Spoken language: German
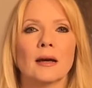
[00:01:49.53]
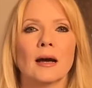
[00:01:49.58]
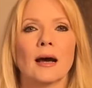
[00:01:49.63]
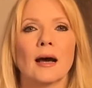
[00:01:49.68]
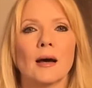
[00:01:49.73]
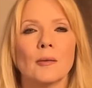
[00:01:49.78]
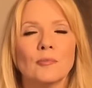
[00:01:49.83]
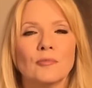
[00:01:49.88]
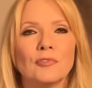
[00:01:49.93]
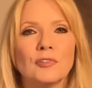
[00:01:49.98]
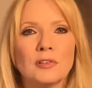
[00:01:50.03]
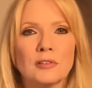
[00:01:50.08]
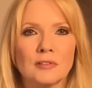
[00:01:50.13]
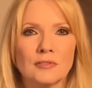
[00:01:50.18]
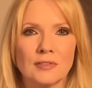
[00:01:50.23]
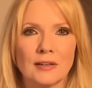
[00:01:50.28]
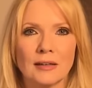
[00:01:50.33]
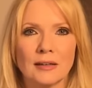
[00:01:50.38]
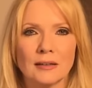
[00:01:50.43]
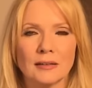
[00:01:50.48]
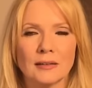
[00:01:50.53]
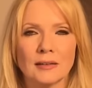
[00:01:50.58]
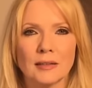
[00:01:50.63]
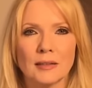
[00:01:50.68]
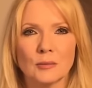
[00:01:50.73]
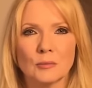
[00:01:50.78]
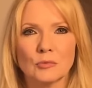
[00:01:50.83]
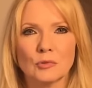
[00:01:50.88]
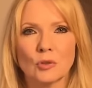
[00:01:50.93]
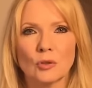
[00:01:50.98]
haben viele Wagen
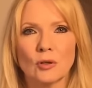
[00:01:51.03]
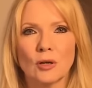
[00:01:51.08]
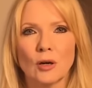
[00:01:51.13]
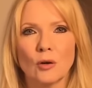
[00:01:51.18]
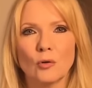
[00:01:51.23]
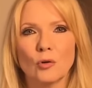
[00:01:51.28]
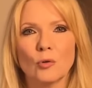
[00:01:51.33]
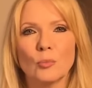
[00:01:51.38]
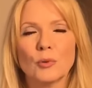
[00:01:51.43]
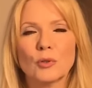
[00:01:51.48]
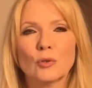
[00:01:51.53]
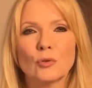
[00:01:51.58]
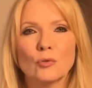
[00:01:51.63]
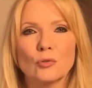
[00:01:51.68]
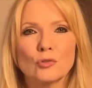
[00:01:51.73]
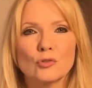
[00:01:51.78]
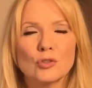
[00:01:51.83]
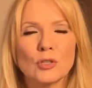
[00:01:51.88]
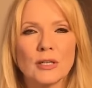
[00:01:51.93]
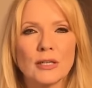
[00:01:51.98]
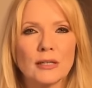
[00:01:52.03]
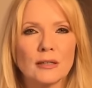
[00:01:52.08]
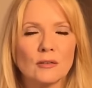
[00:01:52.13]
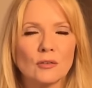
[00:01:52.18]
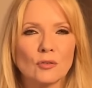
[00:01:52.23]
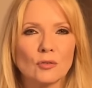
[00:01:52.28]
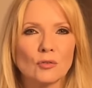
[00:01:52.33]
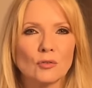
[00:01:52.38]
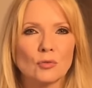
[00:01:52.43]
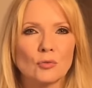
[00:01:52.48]
eben doch auch mit Rückschlägen
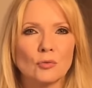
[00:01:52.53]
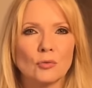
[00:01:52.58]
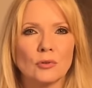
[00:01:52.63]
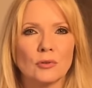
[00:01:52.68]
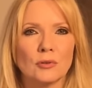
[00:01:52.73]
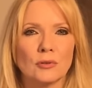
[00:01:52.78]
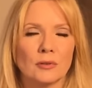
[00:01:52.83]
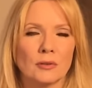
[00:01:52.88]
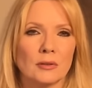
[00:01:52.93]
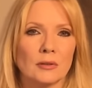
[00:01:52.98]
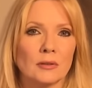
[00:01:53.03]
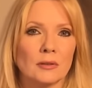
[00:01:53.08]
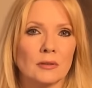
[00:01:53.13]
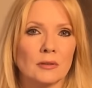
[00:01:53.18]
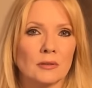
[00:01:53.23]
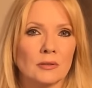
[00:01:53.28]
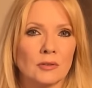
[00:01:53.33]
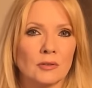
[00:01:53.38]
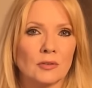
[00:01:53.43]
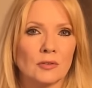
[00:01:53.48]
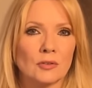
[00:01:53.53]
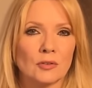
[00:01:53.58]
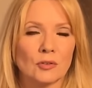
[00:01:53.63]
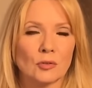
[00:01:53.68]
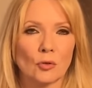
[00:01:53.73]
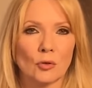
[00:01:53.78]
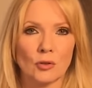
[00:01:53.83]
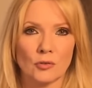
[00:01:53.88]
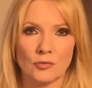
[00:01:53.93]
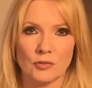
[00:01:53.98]
zu tun, äh, die
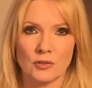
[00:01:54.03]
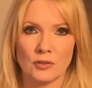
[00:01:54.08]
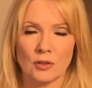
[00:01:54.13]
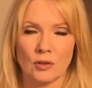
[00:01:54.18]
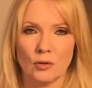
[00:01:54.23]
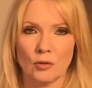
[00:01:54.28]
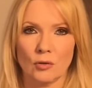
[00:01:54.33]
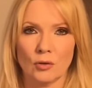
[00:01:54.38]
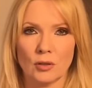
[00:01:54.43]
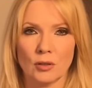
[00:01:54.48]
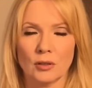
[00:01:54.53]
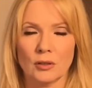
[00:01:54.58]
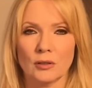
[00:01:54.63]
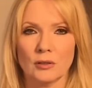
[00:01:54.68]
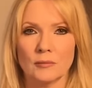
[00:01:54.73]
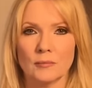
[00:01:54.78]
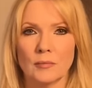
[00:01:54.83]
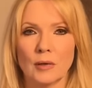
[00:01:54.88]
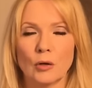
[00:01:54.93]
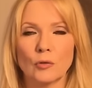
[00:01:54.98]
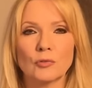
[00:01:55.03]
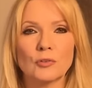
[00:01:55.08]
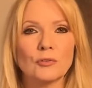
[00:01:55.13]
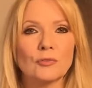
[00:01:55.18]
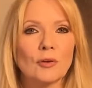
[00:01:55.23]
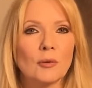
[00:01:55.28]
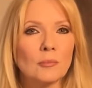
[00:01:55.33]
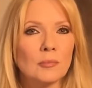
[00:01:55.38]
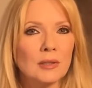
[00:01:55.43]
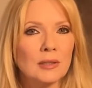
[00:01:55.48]
sich häufig auch ähm, auf die
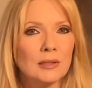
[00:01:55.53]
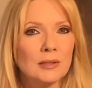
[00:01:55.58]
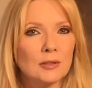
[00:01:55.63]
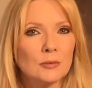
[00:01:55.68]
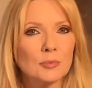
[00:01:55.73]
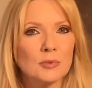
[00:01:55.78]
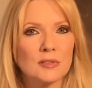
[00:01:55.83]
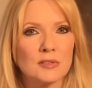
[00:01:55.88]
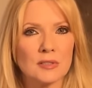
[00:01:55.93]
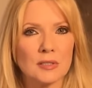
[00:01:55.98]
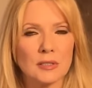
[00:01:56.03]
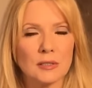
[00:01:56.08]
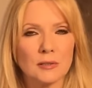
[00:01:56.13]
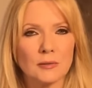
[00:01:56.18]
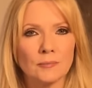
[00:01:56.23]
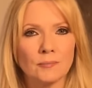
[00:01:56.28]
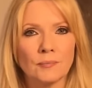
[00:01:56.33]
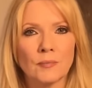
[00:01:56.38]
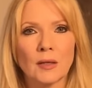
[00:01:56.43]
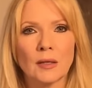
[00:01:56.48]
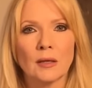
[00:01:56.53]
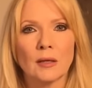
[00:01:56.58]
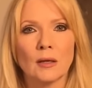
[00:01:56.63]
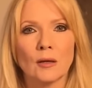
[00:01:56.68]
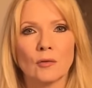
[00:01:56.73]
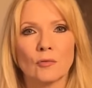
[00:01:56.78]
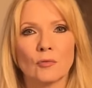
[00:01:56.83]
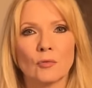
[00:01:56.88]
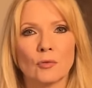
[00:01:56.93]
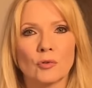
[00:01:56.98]
Familie beziehen,
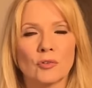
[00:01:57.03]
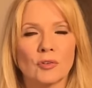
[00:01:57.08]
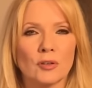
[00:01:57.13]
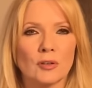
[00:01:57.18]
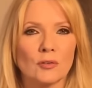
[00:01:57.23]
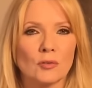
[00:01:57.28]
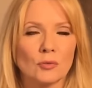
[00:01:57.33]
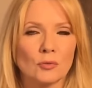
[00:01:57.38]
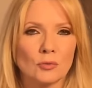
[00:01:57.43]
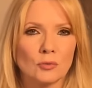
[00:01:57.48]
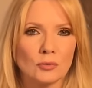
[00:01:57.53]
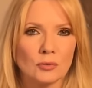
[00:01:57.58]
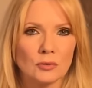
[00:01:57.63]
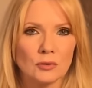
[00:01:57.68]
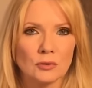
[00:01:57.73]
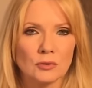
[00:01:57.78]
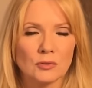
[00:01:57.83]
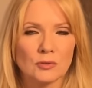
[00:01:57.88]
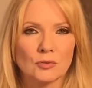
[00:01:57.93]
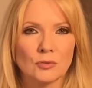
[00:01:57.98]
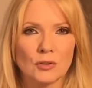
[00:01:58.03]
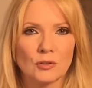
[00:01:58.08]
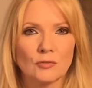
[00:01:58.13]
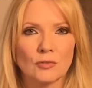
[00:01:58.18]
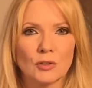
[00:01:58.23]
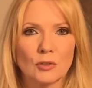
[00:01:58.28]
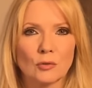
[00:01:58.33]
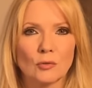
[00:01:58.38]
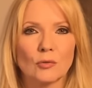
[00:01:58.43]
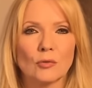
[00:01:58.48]
wo es also äh, zu
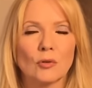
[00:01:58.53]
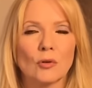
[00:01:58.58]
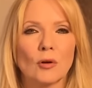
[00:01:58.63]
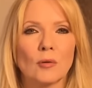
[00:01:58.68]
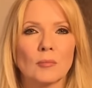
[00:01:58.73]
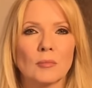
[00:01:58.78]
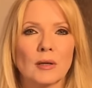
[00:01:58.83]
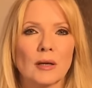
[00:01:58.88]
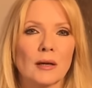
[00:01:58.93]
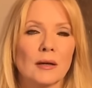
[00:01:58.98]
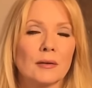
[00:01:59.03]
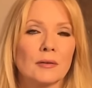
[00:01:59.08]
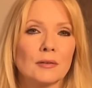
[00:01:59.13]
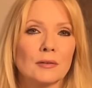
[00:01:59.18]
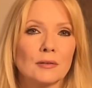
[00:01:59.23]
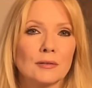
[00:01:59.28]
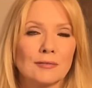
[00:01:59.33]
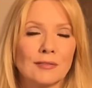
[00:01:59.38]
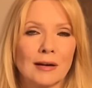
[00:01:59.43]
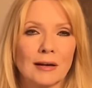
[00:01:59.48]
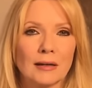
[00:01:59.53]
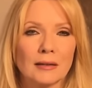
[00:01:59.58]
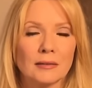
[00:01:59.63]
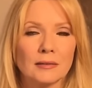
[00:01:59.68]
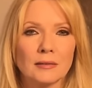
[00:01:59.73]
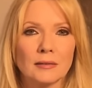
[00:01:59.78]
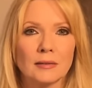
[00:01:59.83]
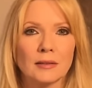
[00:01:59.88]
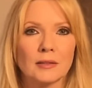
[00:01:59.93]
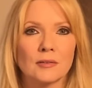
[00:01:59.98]
Entwicklungen kommen kann, die die
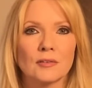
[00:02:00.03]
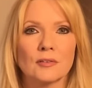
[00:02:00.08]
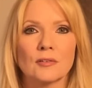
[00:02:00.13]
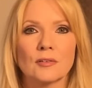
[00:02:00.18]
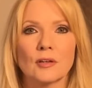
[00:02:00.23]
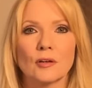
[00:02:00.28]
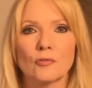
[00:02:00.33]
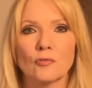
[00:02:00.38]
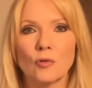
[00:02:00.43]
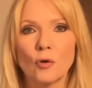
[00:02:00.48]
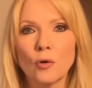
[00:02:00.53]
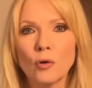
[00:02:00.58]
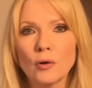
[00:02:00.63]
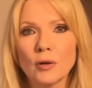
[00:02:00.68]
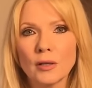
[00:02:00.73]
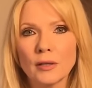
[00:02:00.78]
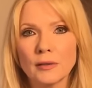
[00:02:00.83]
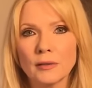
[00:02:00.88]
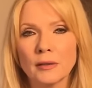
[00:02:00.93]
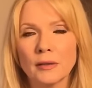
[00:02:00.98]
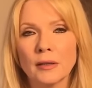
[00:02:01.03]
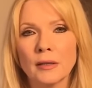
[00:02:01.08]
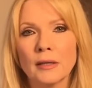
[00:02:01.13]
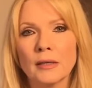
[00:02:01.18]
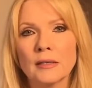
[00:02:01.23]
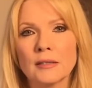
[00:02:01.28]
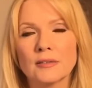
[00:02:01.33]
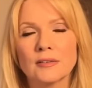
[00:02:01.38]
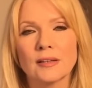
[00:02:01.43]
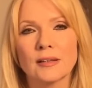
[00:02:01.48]
Wagen jetzt sehr fordern,
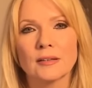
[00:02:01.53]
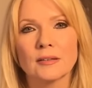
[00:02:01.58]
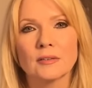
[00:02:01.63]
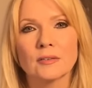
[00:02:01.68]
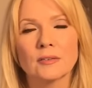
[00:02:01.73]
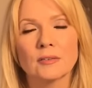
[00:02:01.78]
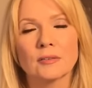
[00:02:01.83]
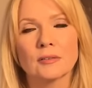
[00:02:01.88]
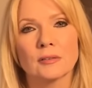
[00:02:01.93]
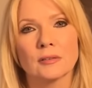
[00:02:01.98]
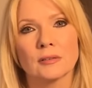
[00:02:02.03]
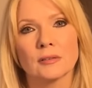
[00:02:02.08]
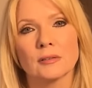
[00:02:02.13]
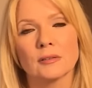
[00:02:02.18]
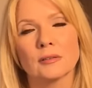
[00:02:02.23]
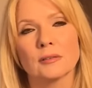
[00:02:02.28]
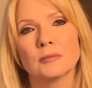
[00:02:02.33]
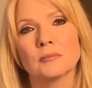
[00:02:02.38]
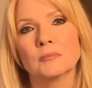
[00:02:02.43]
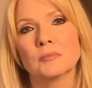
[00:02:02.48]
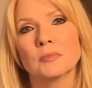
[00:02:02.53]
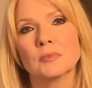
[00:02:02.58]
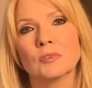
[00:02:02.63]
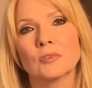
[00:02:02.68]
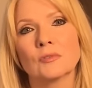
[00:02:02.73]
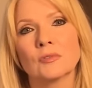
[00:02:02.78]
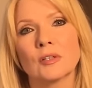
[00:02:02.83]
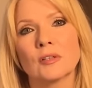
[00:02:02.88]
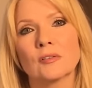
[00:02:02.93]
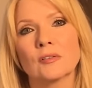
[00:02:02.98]
sei es äh,
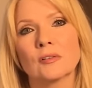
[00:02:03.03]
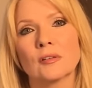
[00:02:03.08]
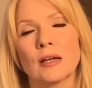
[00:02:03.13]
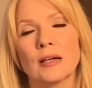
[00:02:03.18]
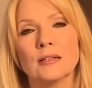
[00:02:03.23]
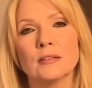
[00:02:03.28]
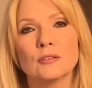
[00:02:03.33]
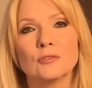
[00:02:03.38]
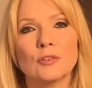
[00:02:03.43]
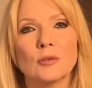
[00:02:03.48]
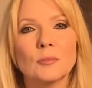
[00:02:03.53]
dass alte